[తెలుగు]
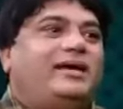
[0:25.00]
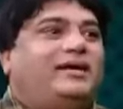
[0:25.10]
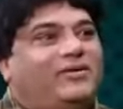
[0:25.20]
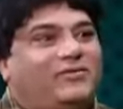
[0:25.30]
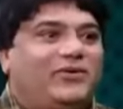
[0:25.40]

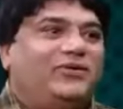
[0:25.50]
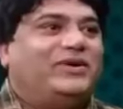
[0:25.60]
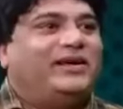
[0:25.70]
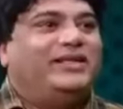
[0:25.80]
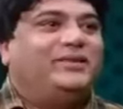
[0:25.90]
యాక్టర్ అవ్వటం
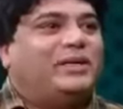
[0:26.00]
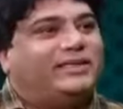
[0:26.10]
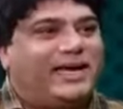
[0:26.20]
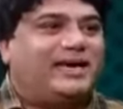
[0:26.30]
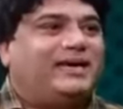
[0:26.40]
అనేది
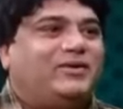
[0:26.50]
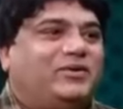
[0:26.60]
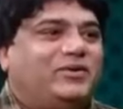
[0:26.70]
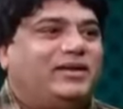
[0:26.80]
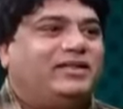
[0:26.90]
మంచి యాక్టర్
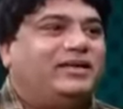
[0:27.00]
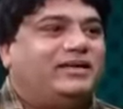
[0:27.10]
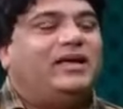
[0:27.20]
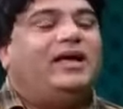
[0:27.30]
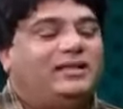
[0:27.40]
అవ్వటం అనేది
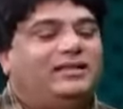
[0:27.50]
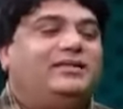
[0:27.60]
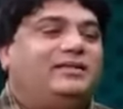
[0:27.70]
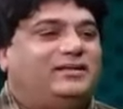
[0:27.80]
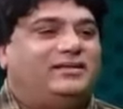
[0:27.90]
కానీ అది
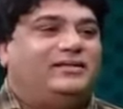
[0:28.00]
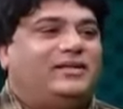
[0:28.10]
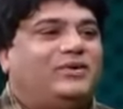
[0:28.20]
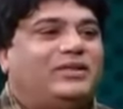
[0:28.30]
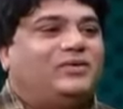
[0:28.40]

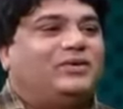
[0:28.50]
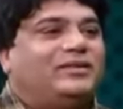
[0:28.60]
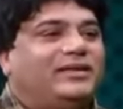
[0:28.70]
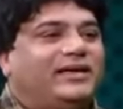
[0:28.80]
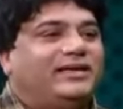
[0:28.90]
తర్వాత
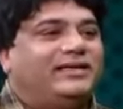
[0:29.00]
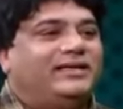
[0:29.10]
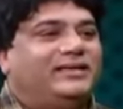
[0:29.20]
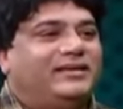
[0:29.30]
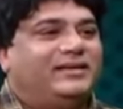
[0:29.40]
ఉంటుంది కానీ
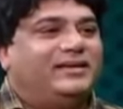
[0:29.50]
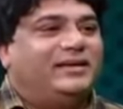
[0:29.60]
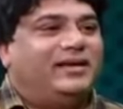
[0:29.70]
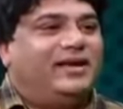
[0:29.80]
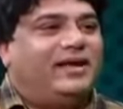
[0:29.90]

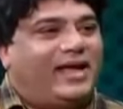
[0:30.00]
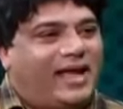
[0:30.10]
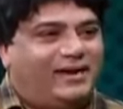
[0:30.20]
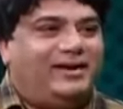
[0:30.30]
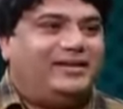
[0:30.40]

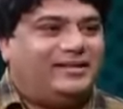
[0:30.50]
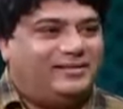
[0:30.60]
యాక్టర్